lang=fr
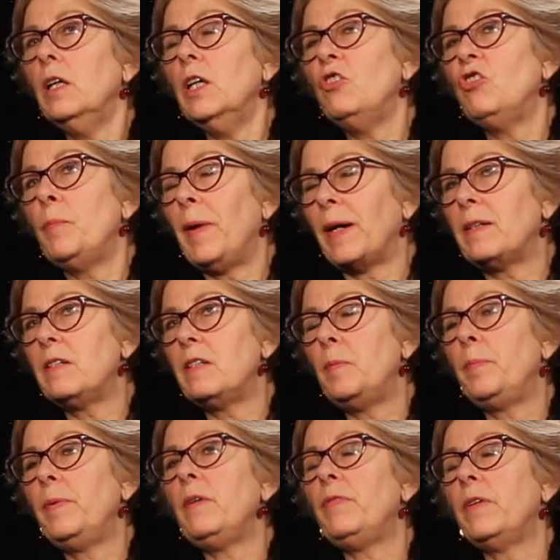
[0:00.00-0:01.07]
Et j'ai
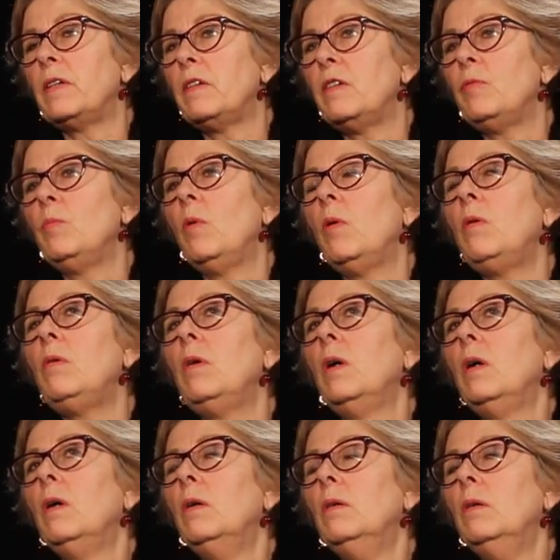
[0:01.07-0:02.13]
participé effectivement
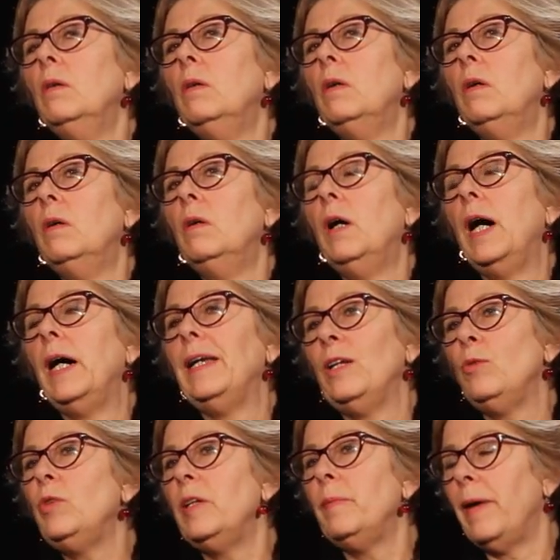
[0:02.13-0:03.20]
à
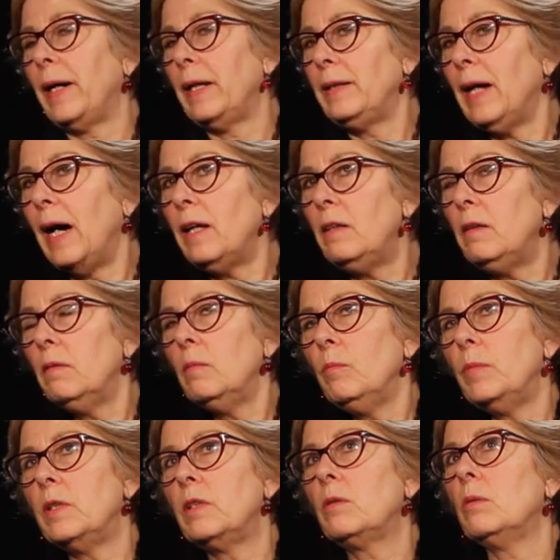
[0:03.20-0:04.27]
la nuit des barricades,
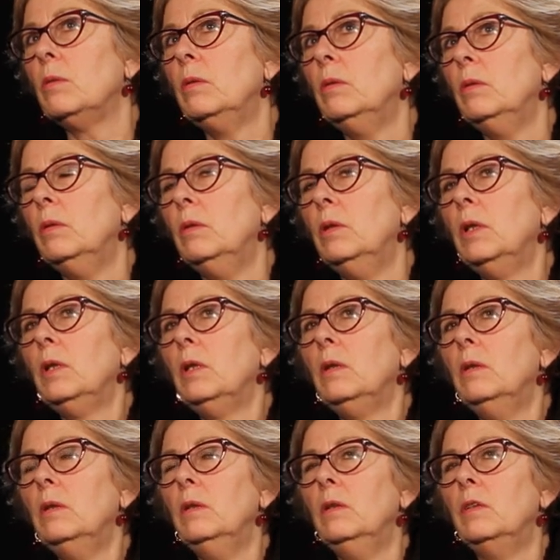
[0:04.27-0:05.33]
puisque
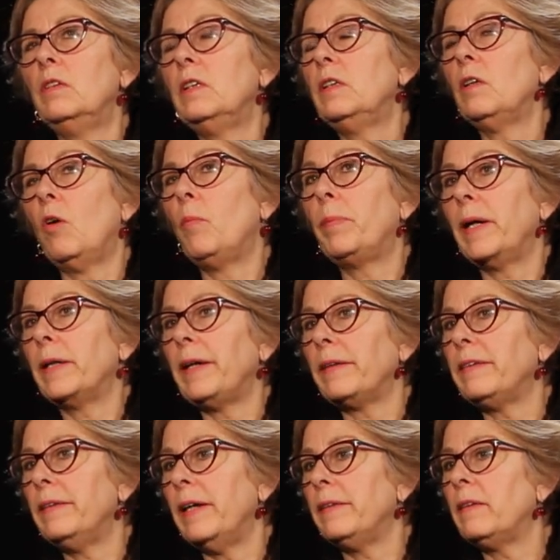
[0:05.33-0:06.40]
c'était en plein
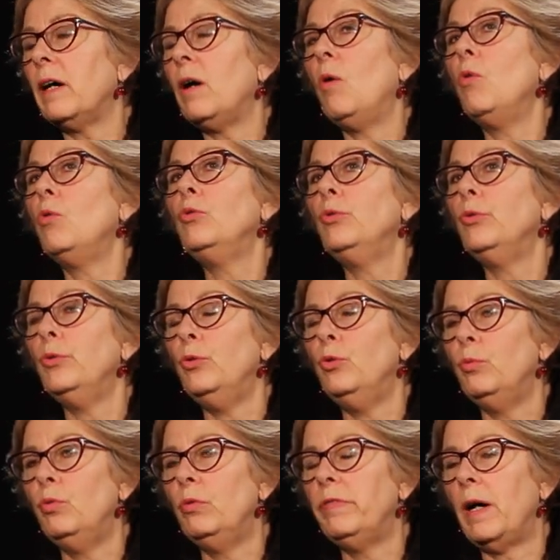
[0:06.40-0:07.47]
quartier latin, en haut du,
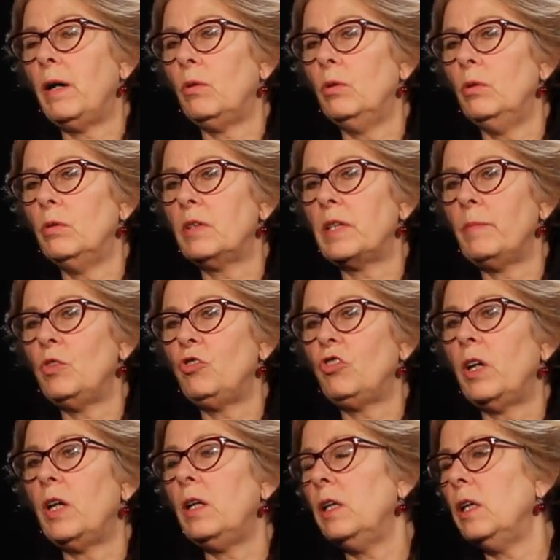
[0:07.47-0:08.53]
boulevard
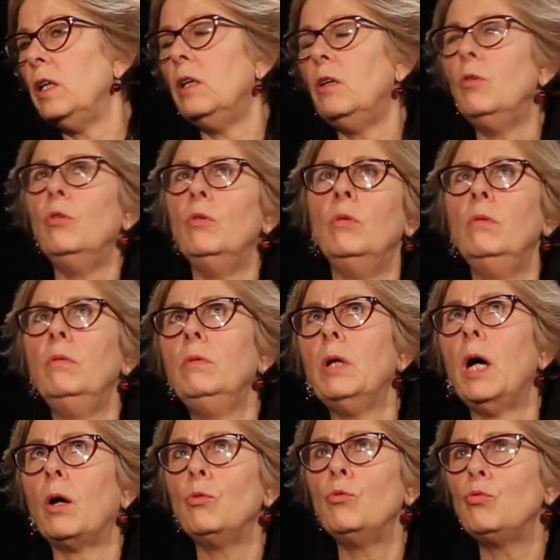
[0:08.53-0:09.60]
Saint-Michel et
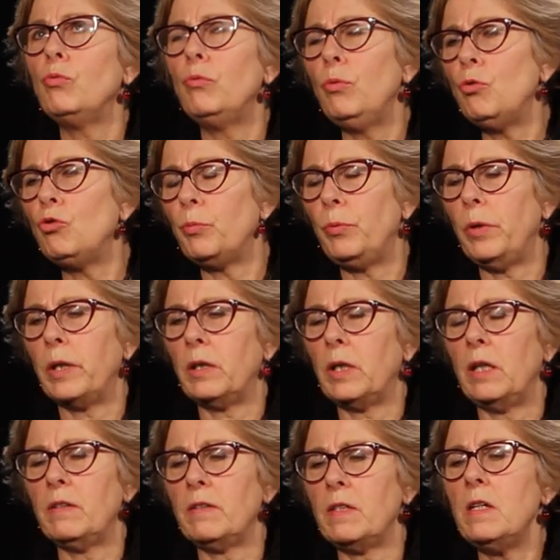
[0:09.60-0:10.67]
la rue Soufflot, je ne sais plus
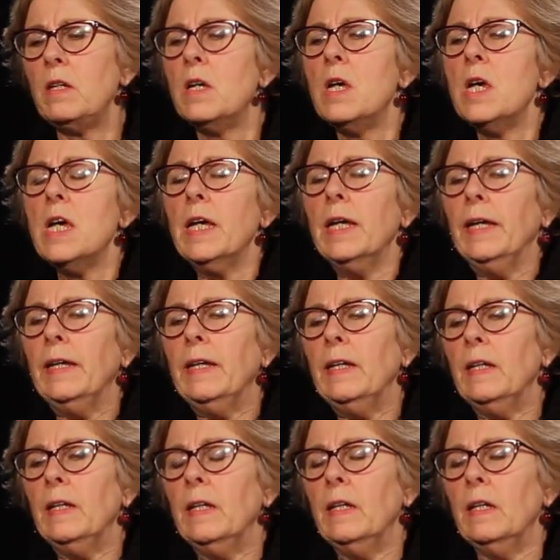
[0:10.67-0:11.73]
laquelle c'est,
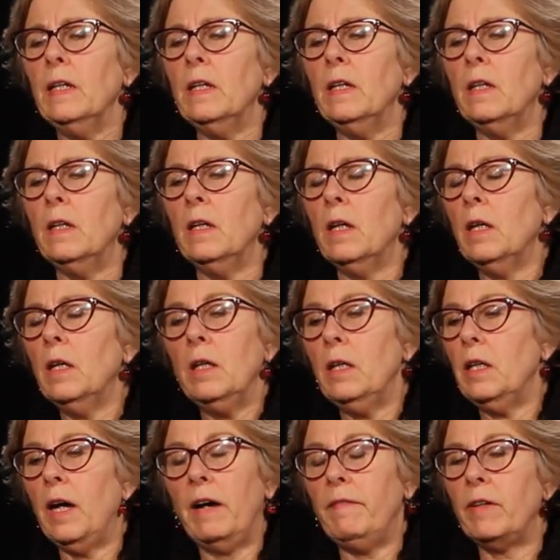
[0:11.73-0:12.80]
et
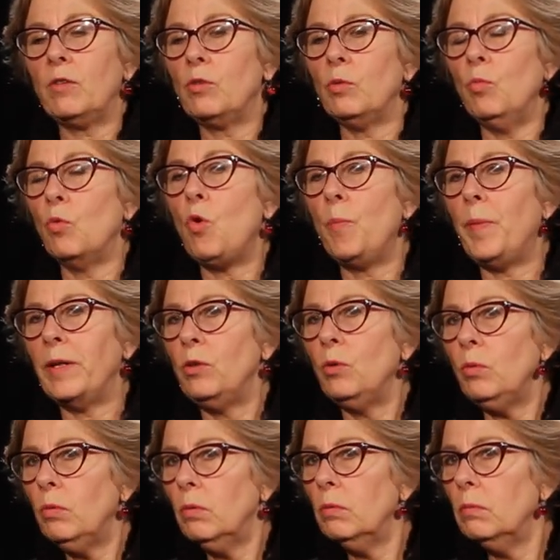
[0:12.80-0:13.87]
avec mon
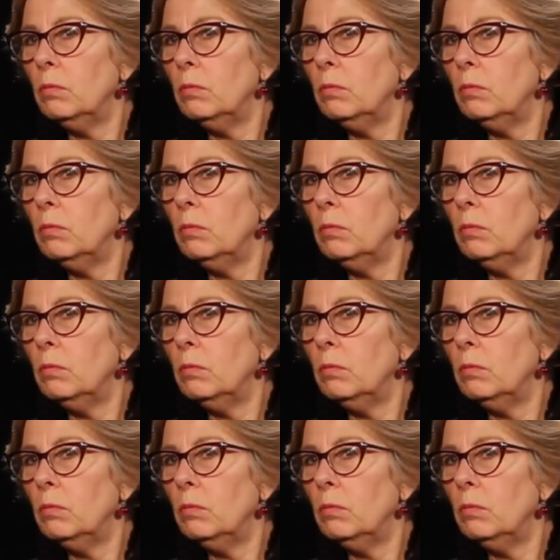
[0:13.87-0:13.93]
compagnon.